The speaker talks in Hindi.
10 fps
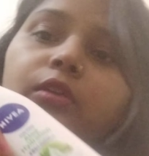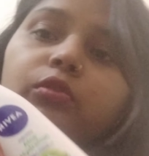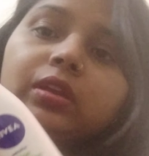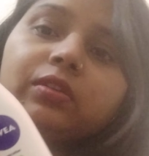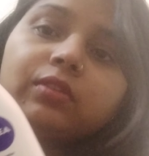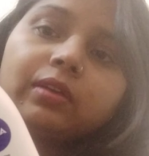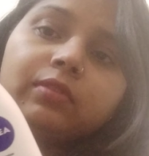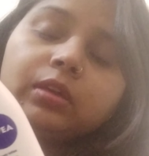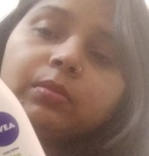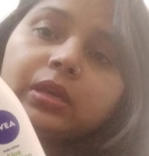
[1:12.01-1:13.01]
क्योंकि
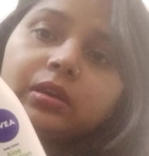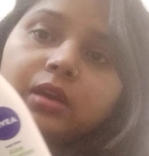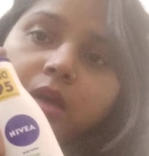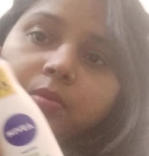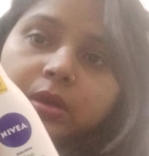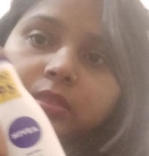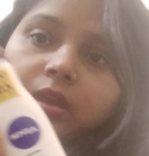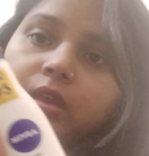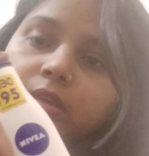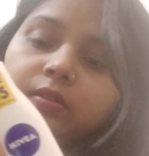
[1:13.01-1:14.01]
ट्रैवलिंग में काम आता
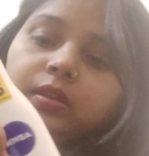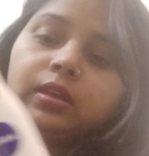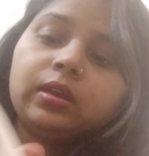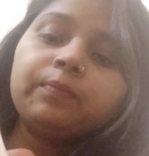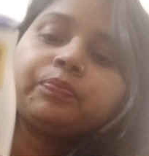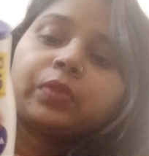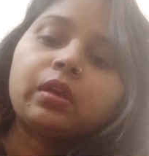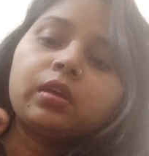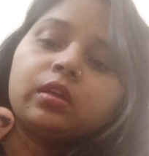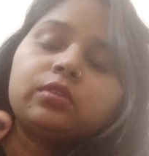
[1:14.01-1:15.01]
है इसलिए
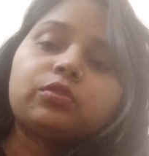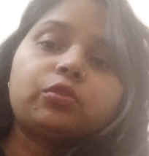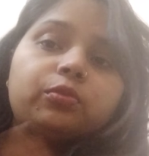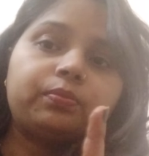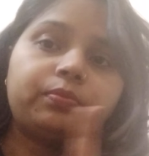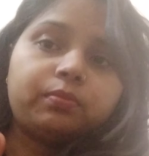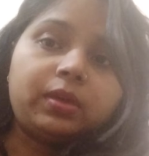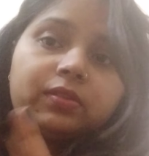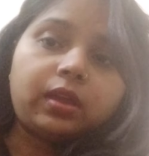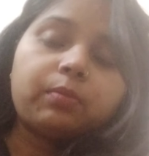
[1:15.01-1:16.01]
सो
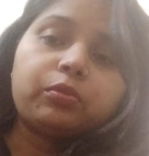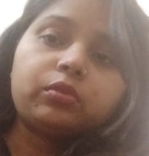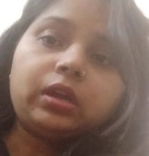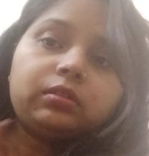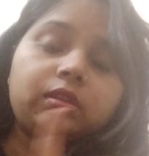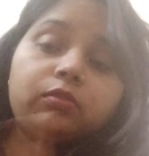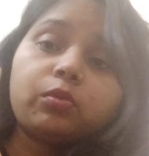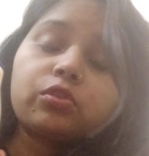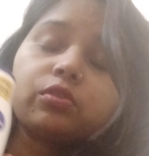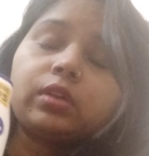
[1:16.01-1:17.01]
मस्ट हैव प्रोडक्ट दिस
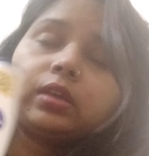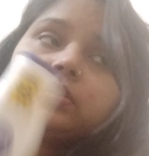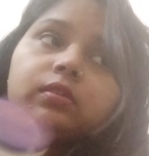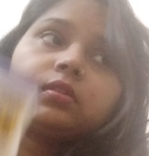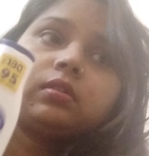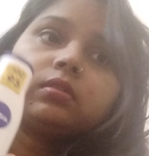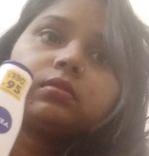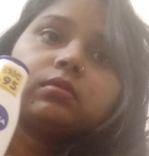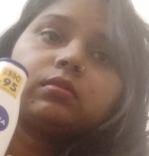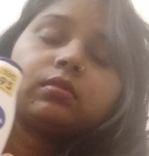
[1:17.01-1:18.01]
मॉइस्चराइज़र
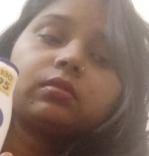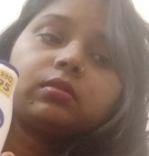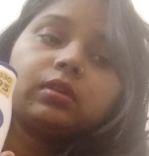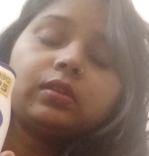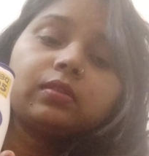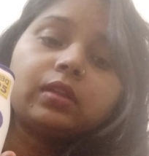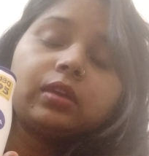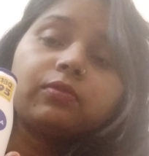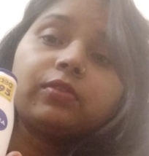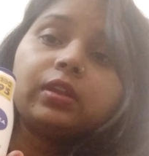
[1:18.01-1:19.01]
इज़
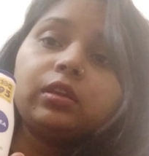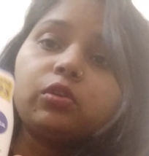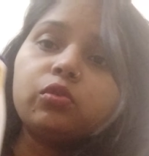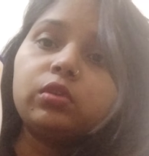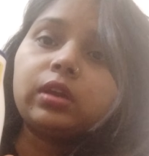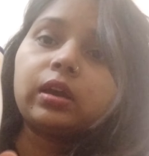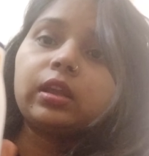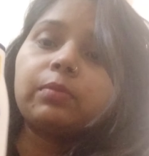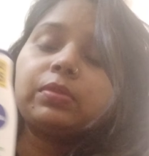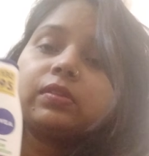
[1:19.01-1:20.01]
लाइक वेरी गुड
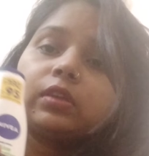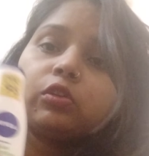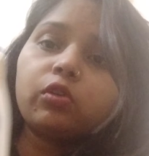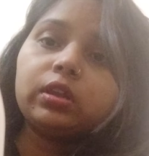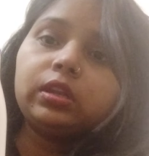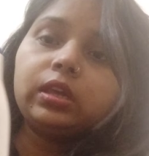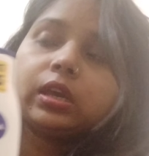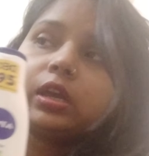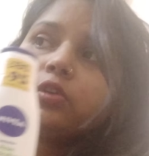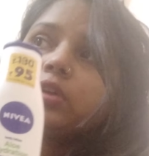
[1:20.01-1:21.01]
अगर आपकी स्किन ऑयली
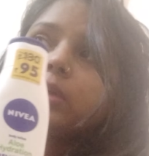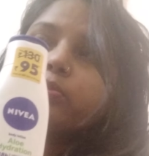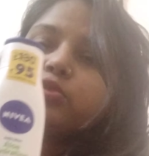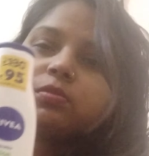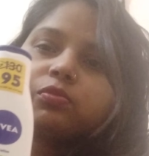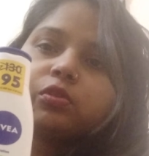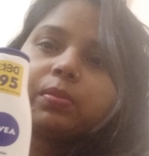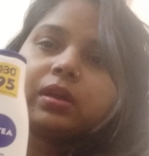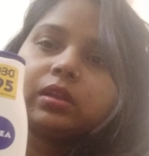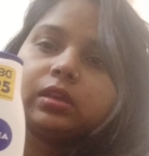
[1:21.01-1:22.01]
है और आपको
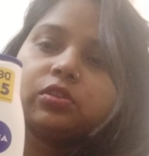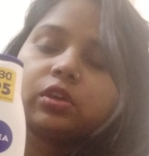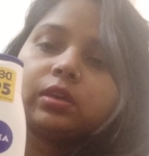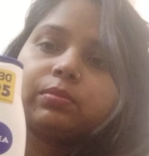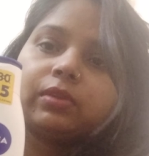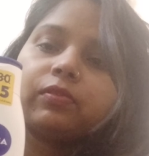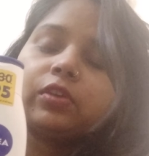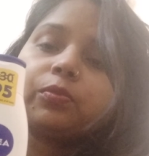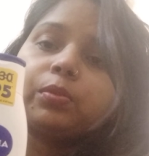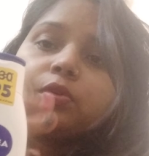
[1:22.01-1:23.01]
चिपचिपा नहीं चाहिए अपने
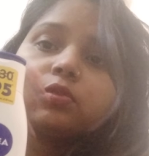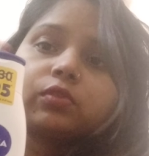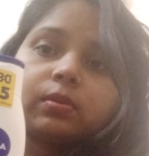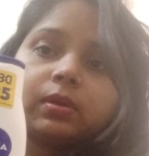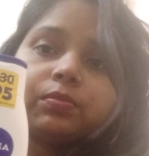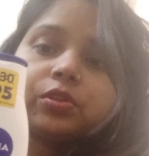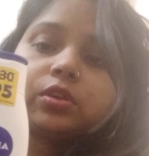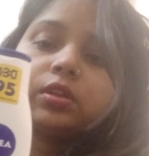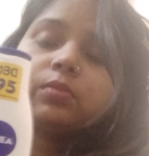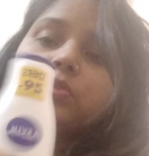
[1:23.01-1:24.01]
फेस पे और उसके बाद
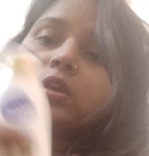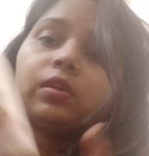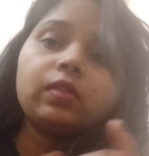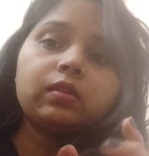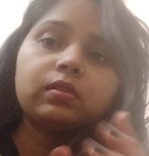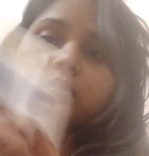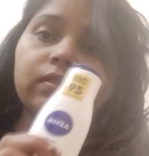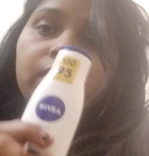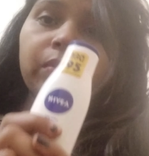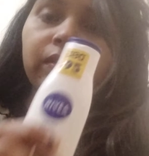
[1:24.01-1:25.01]
पीछे क्रीम चाहिए दैन दिस
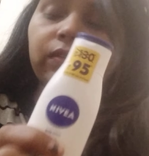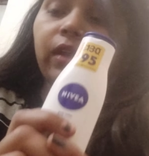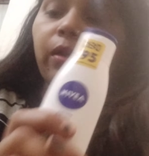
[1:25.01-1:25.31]
इज़ अ मस्ट